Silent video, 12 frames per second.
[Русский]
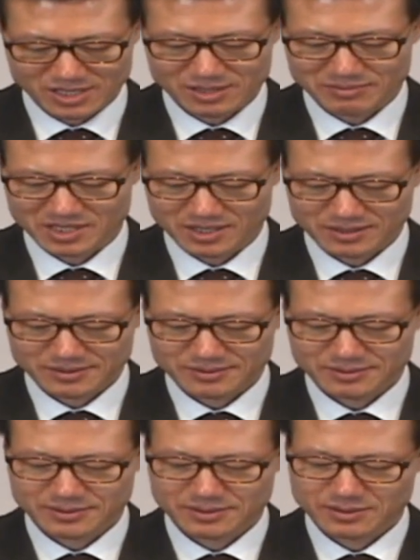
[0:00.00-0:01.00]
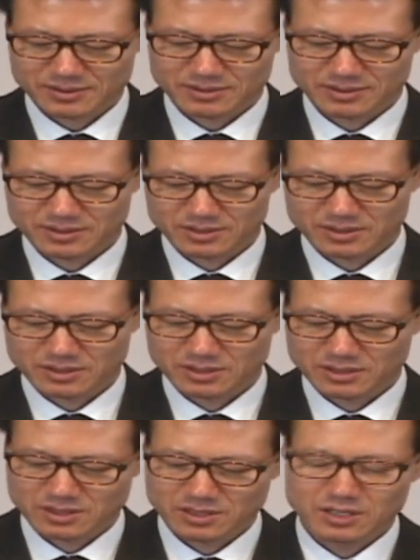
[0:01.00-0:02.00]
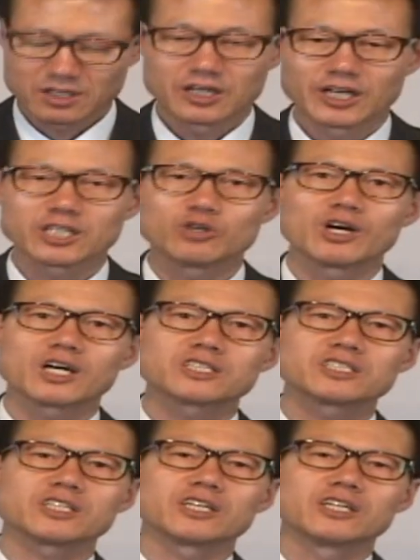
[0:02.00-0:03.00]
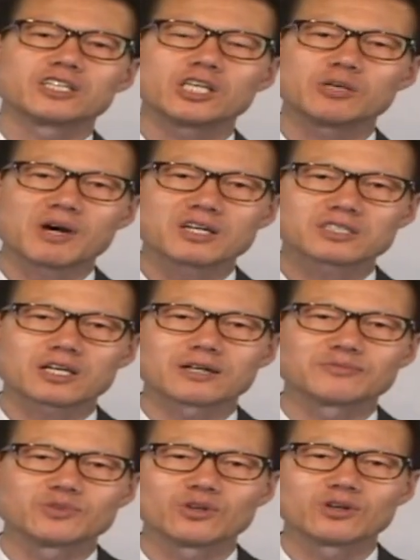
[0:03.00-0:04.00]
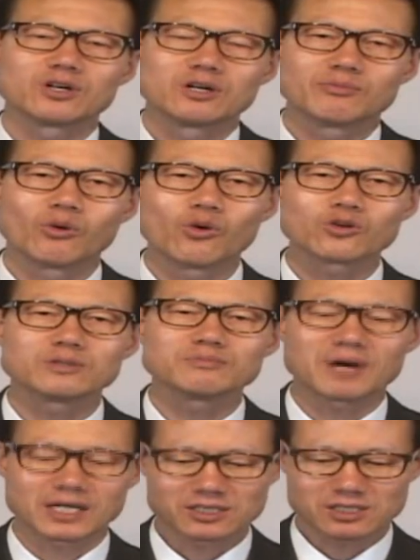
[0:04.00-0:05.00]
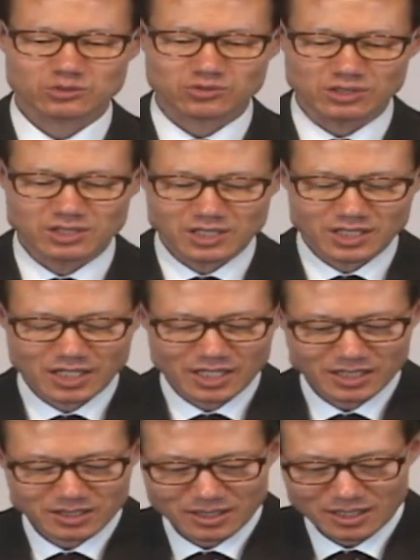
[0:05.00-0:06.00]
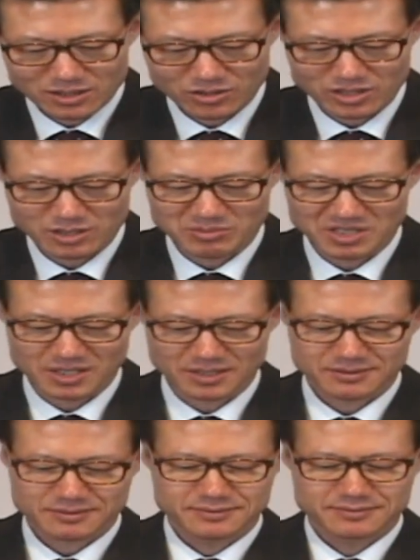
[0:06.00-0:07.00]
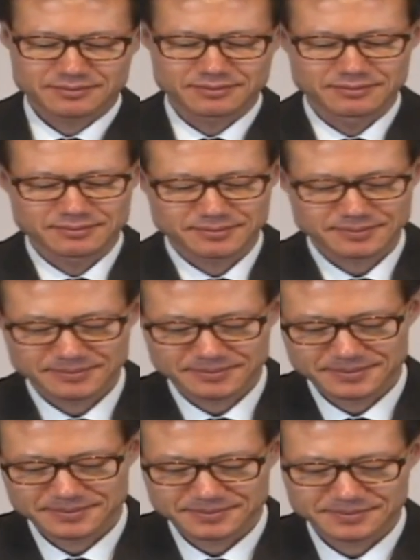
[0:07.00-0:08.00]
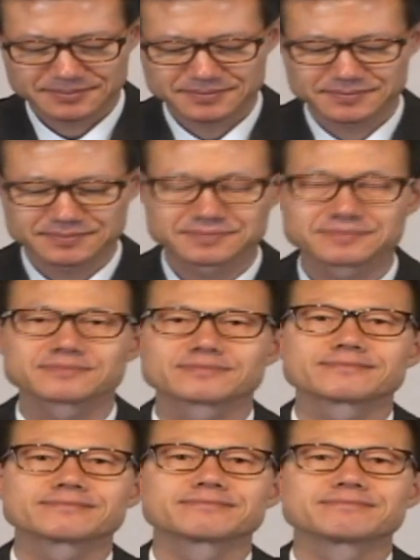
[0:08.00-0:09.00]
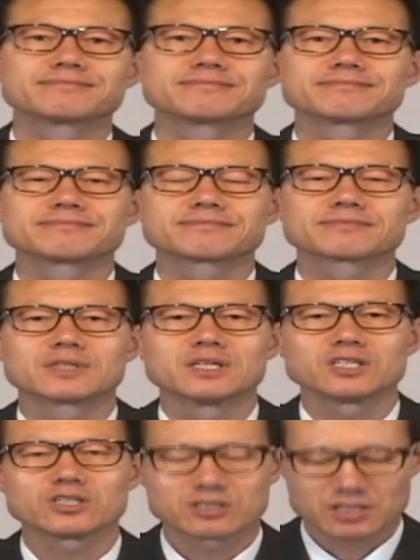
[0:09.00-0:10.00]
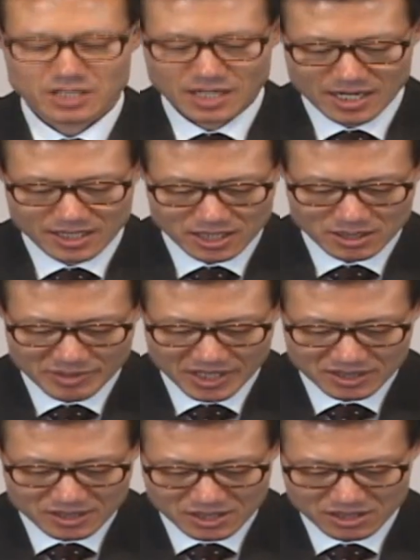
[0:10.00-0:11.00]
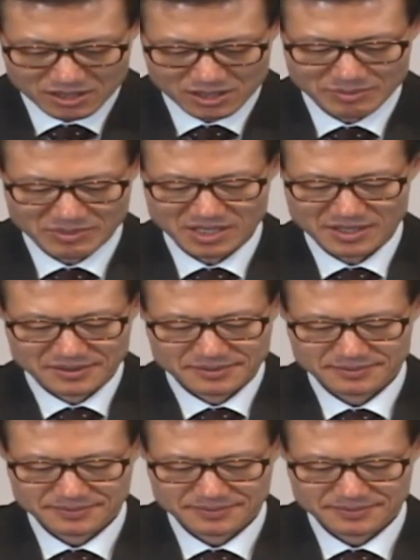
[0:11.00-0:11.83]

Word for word: Он рассказал им, как крестил Корнилия и всю его семью, показывая таким образом, что язычники тоже имеют право принять Евангелие.